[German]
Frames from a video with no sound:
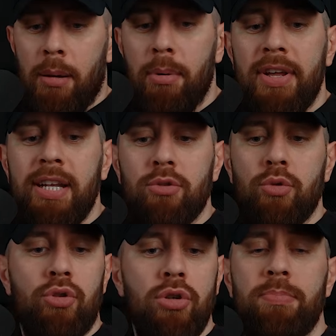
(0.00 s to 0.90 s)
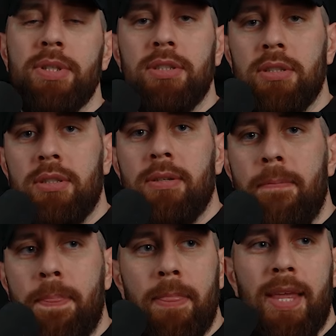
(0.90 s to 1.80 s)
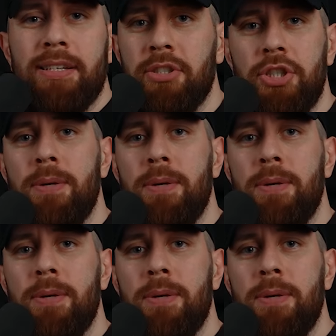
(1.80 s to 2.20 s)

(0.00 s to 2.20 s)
Aber wenn er so ein Typ ist, der ins